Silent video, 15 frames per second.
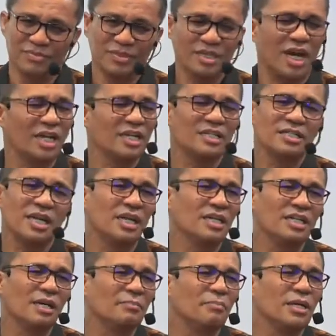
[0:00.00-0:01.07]
Gak ada jalan
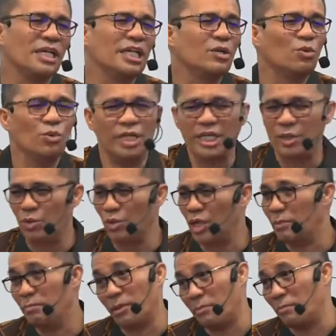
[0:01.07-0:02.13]
yang berliku-liku
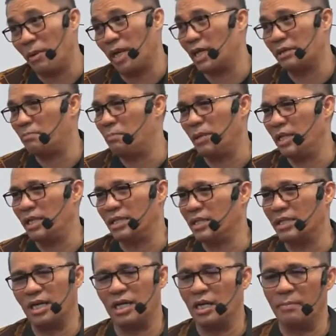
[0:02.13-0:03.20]
dan berbelat-belit
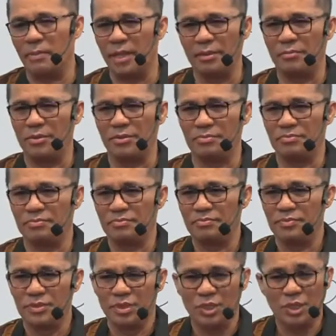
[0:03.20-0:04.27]
di hadapan.
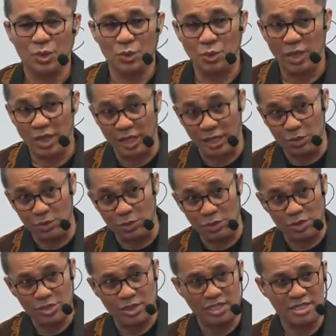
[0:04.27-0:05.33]
Tuhan akan
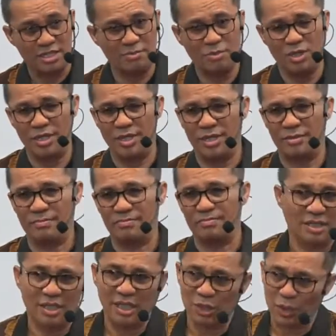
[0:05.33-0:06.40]
luruskan semuanya.
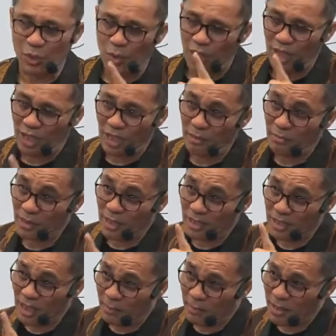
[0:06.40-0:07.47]
Dan Tuhan akan
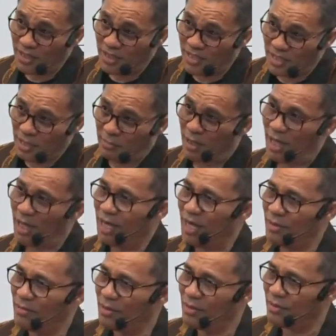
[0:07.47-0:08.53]
menetapkan setiap
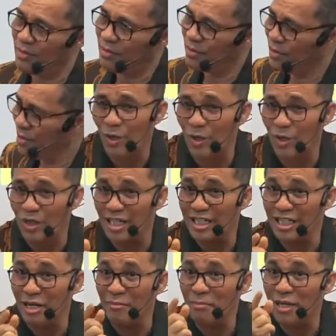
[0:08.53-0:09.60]
langkahmu. Orang
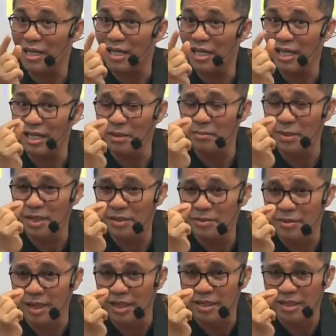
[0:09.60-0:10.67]
yang berkenan kepada
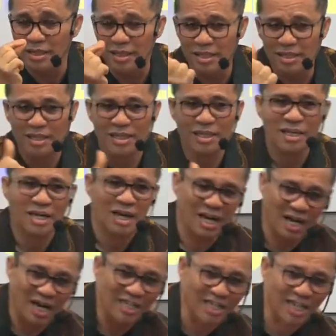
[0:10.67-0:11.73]
Tuhan
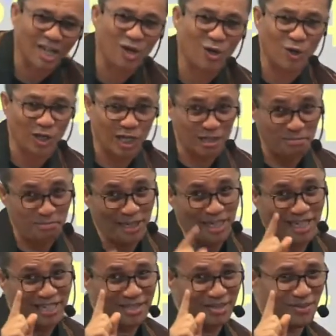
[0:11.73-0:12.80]
adalah orang
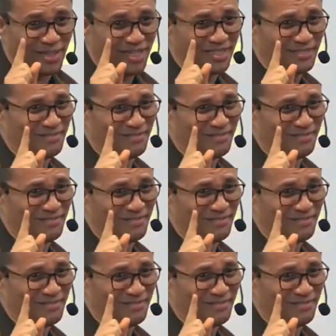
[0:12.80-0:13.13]
pilihan Tuhan.